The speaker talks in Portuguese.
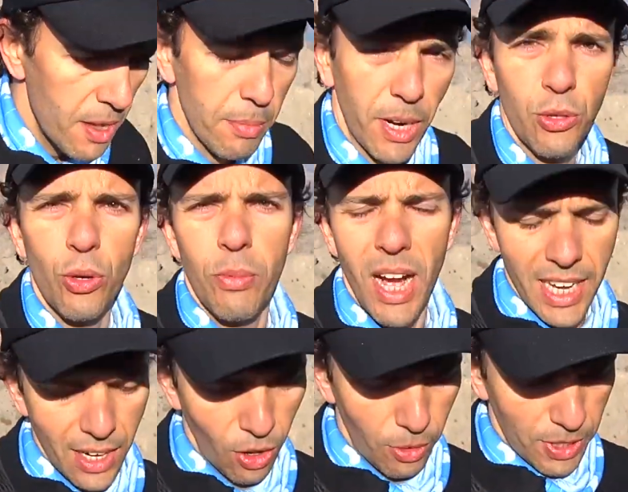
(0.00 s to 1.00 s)
para somar
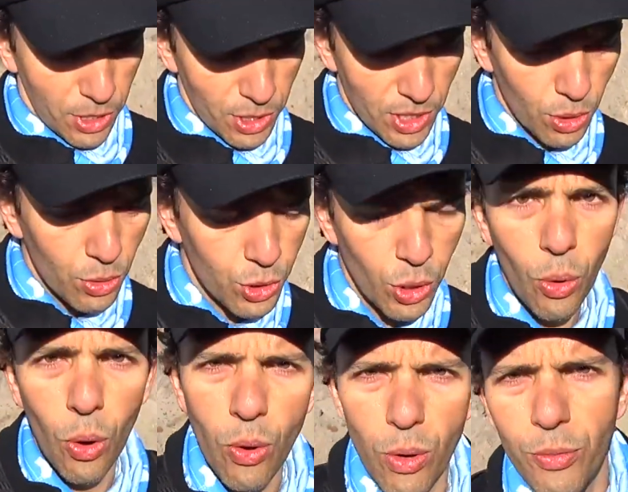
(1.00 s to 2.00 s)
quilômetros. Então o seu
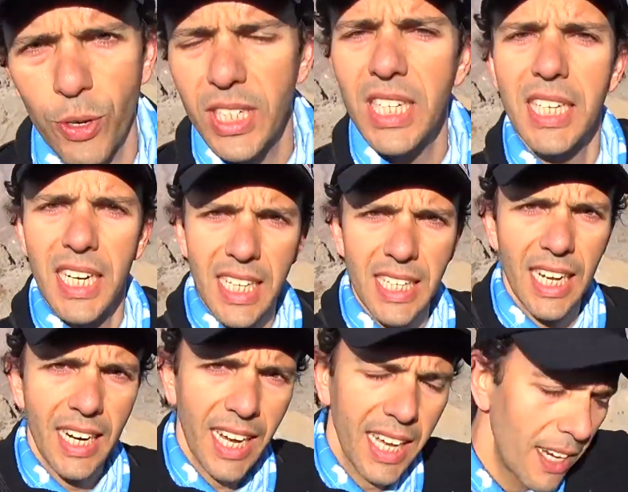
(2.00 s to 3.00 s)
longo foi de
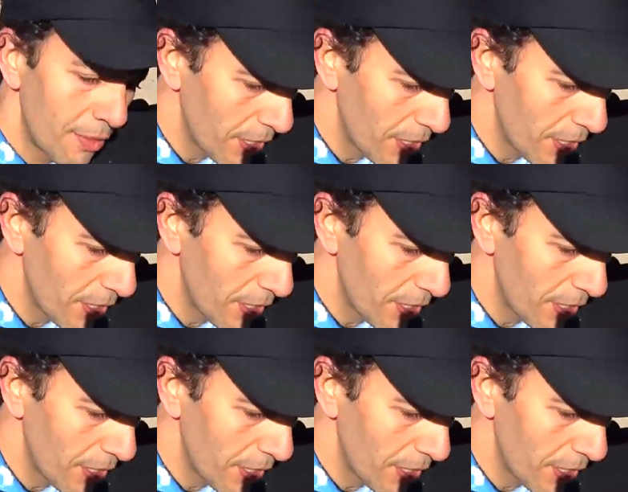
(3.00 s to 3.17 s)
30 naquele